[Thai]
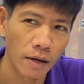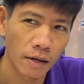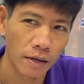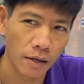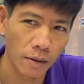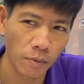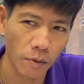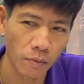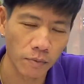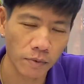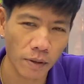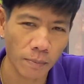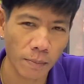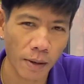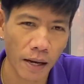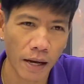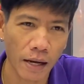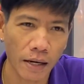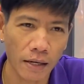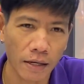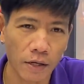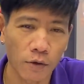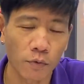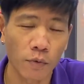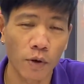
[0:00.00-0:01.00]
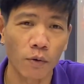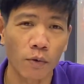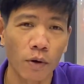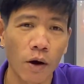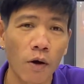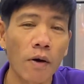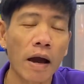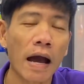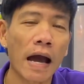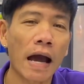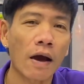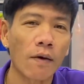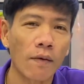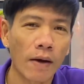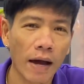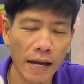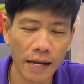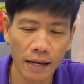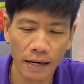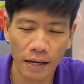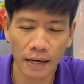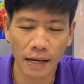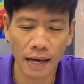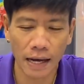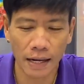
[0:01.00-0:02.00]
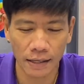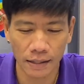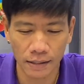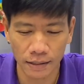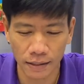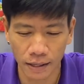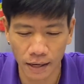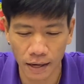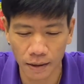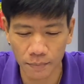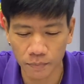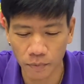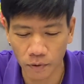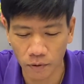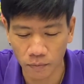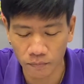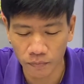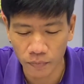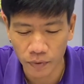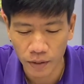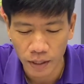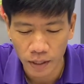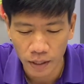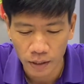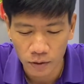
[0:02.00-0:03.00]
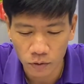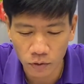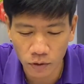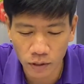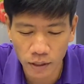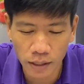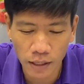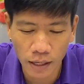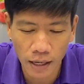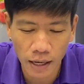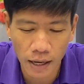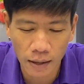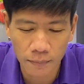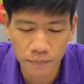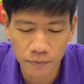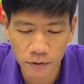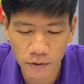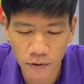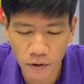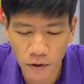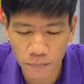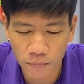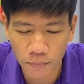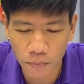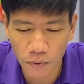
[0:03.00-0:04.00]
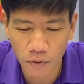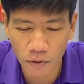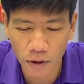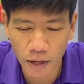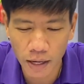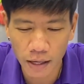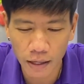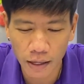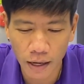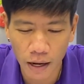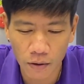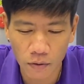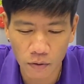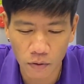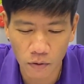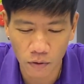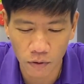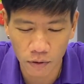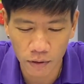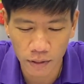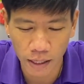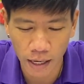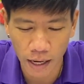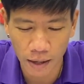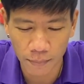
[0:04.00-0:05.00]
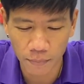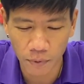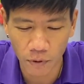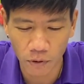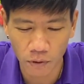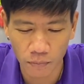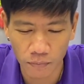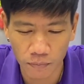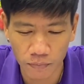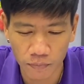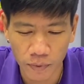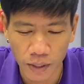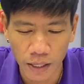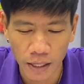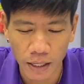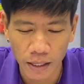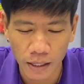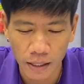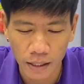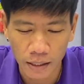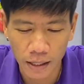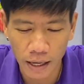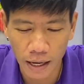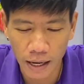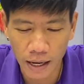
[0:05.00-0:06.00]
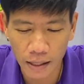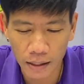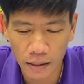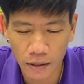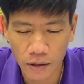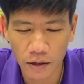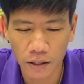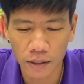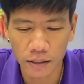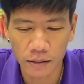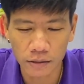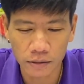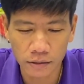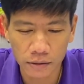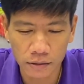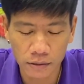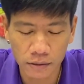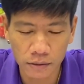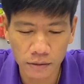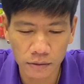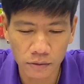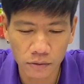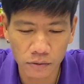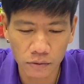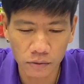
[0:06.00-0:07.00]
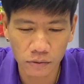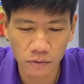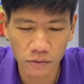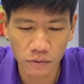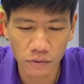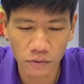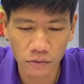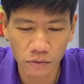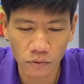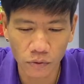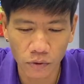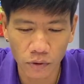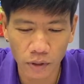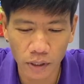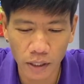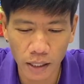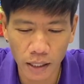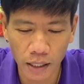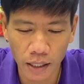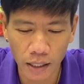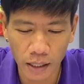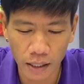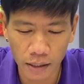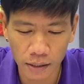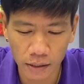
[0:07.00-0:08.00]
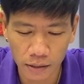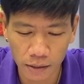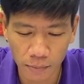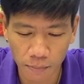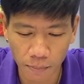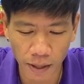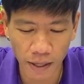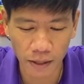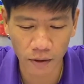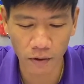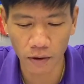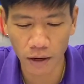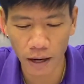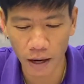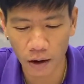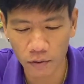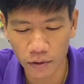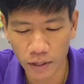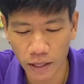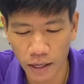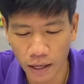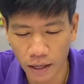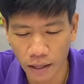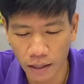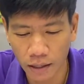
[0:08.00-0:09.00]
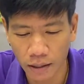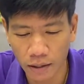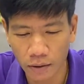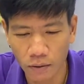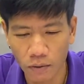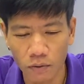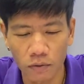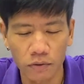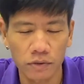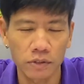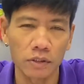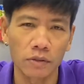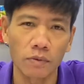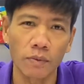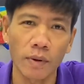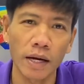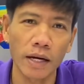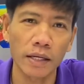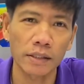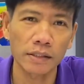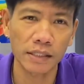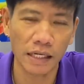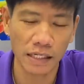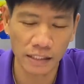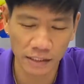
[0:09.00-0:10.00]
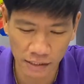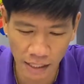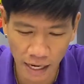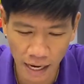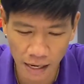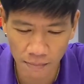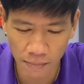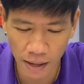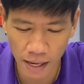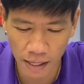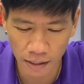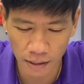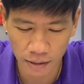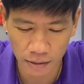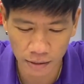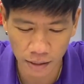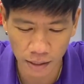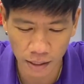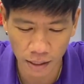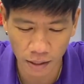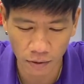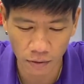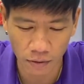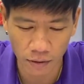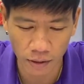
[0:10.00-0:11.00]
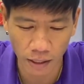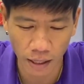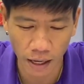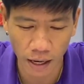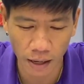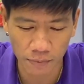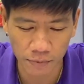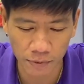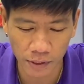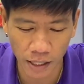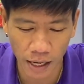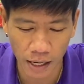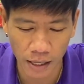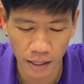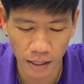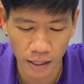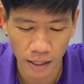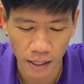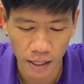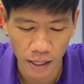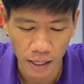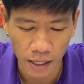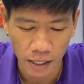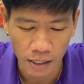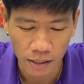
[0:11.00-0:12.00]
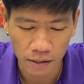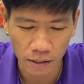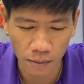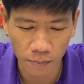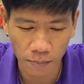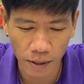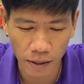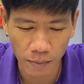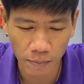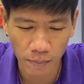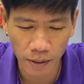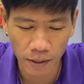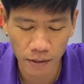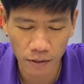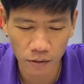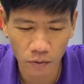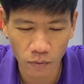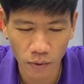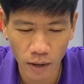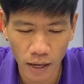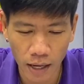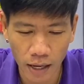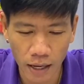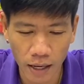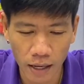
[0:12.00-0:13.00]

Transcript: ดี๋ยวผมจะมารีวิวคร่าวๆให้แล้วกันนะครับผมตัวนี้นะครับเจ้า oppo a96 นะครับผม นะฮะก็ตัวสเปคของเขาเนี่ยโหถือว่าจัดจ้านมากเลยทีเดียวนะครับ ใส่สเปคเป็นตัว